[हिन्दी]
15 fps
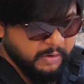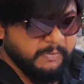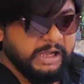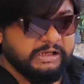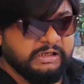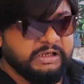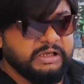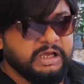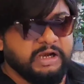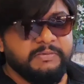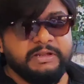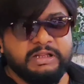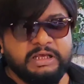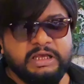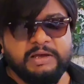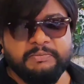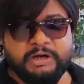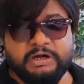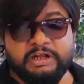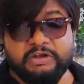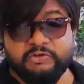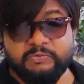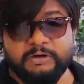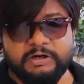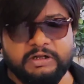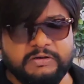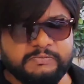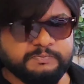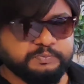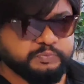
बाकी हर बंदे के अपना टेस्ट पर है